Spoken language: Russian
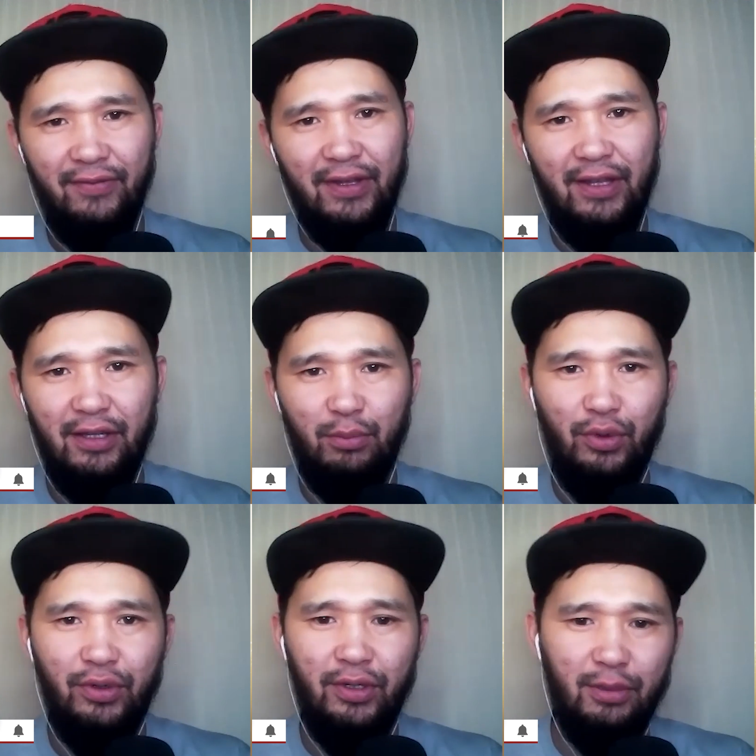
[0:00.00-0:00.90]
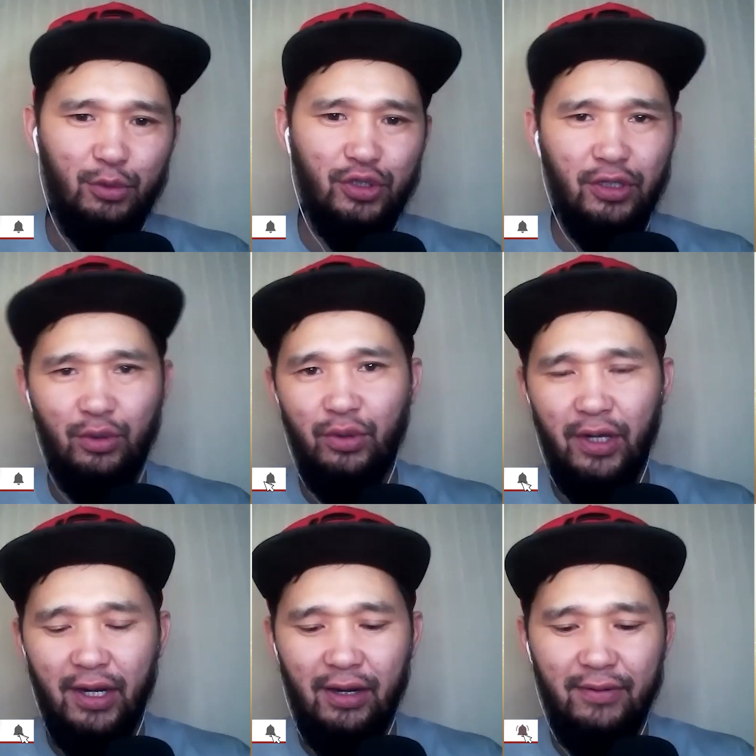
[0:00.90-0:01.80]
ведения боя, немножко такой
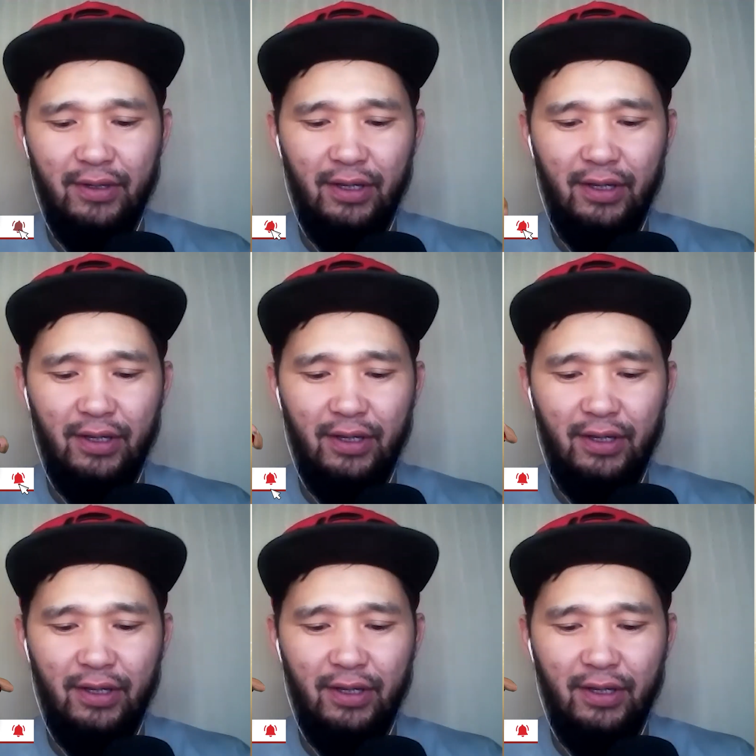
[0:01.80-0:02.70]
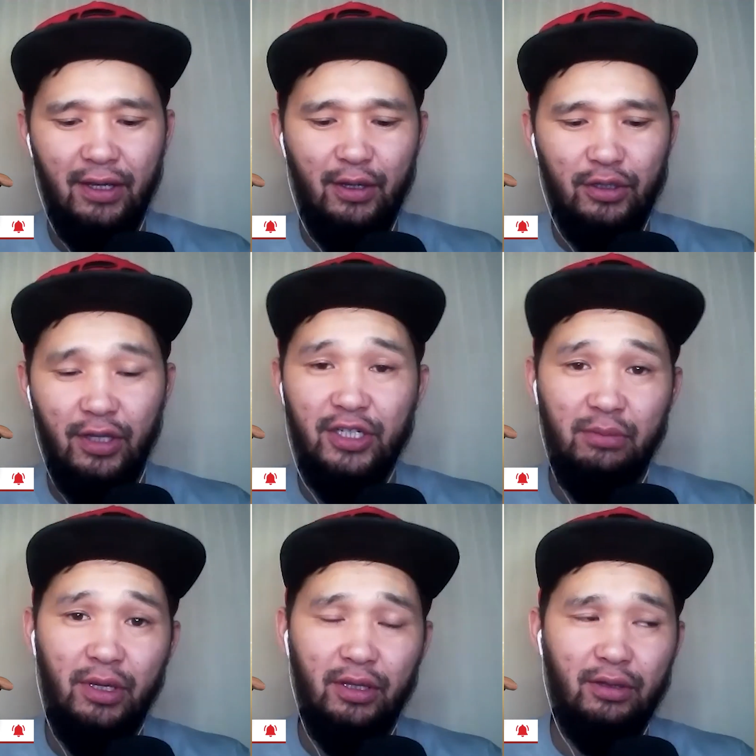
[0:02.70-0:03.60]
корявый. Даже имеет
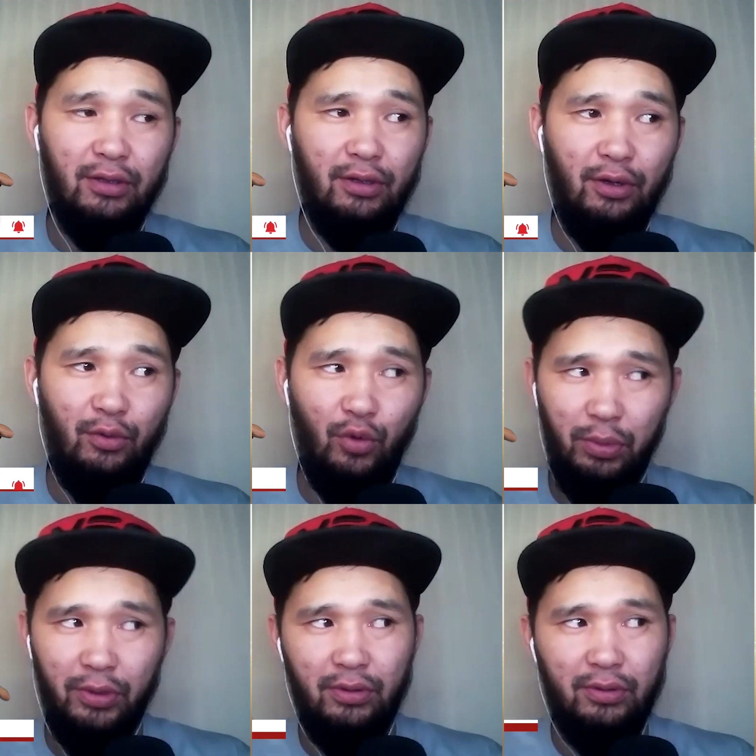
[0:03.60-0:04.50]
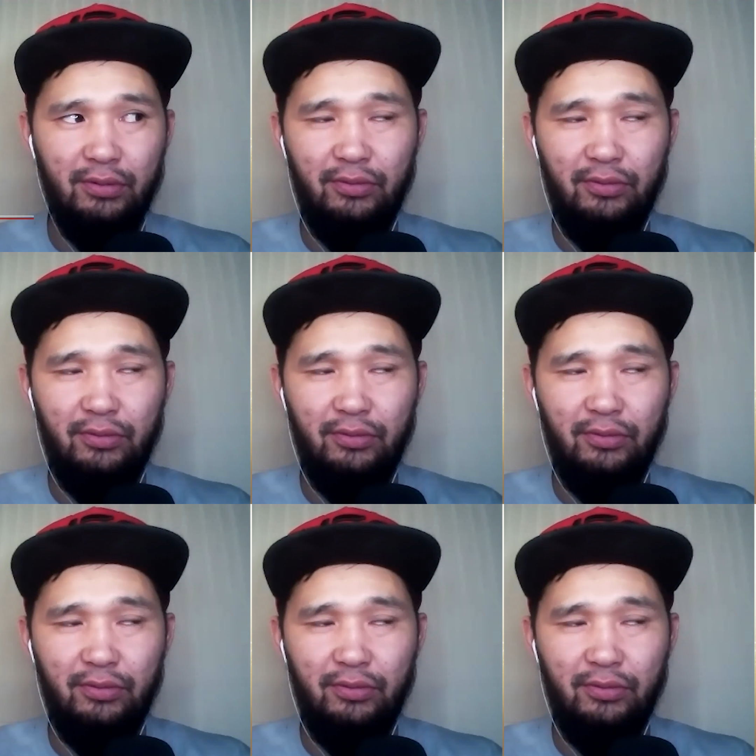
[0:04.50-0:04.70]
э, опыт э,